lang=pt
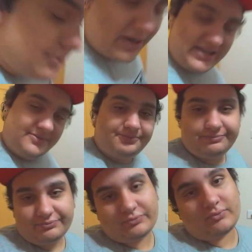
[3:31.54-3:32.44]
Beleza?
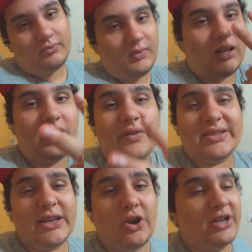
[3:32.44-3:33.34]
que vai
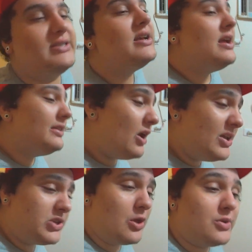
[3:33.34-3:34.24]
ser nós. Então é
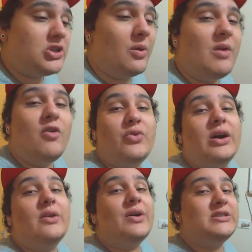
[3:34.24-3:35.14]
isso aí, pessoal. Eu vou
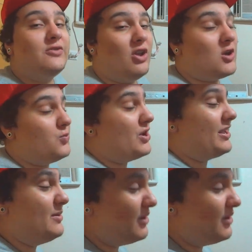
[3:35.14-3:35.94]
ficando com esse vlog por aqui,